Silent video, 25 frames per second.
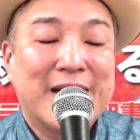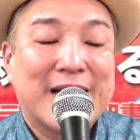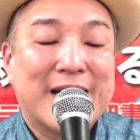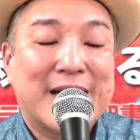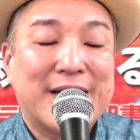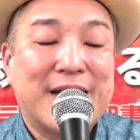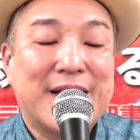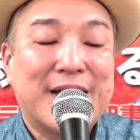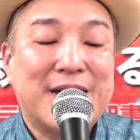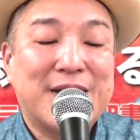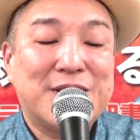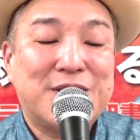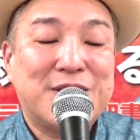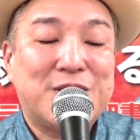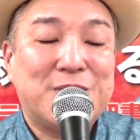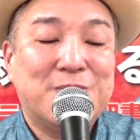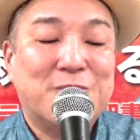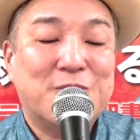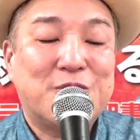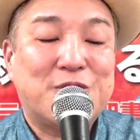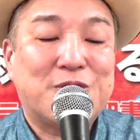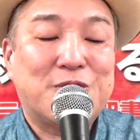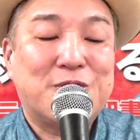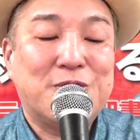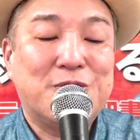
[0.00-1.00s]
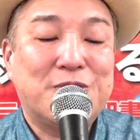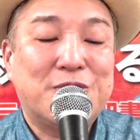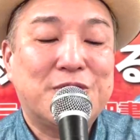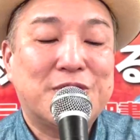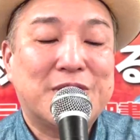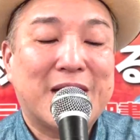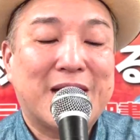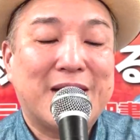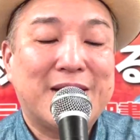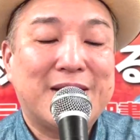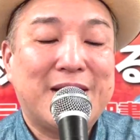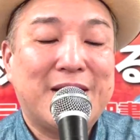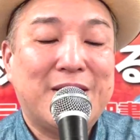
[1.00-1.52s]
必ずしも祝福
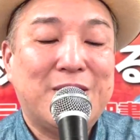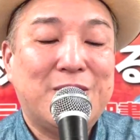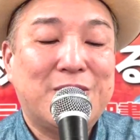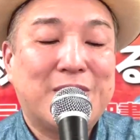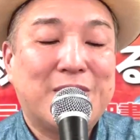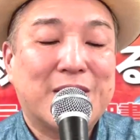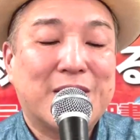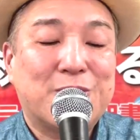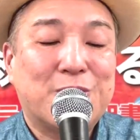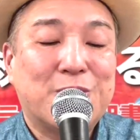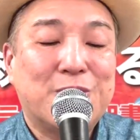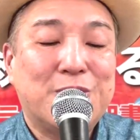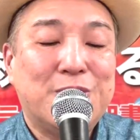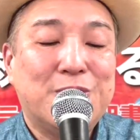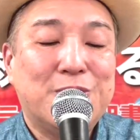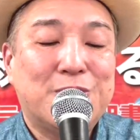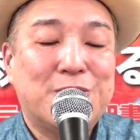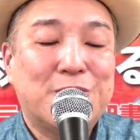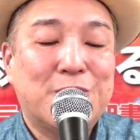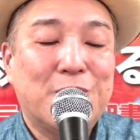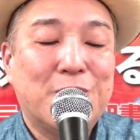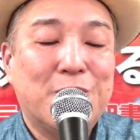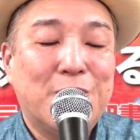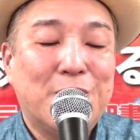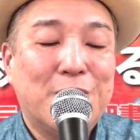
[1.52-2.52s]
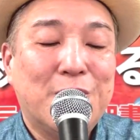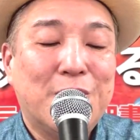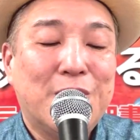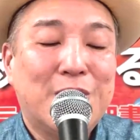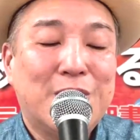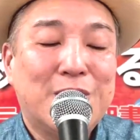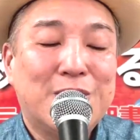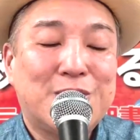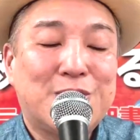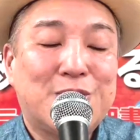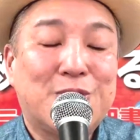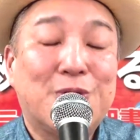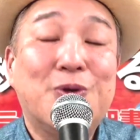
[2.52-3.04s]
されているかというと、
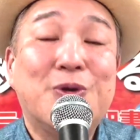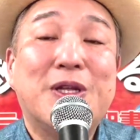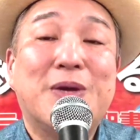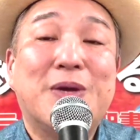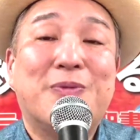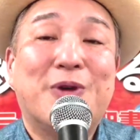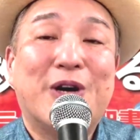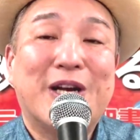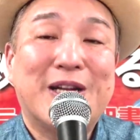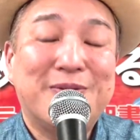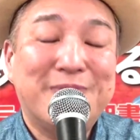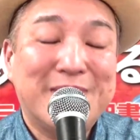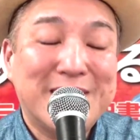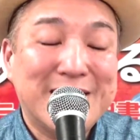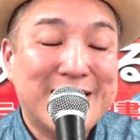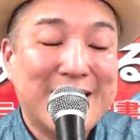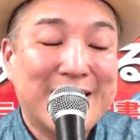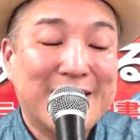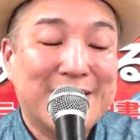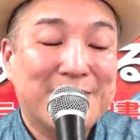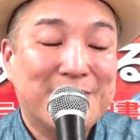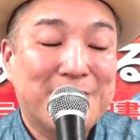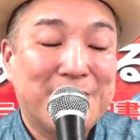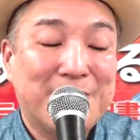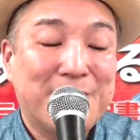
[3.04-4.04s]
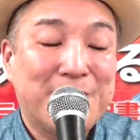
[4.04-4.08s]
そうでもありません。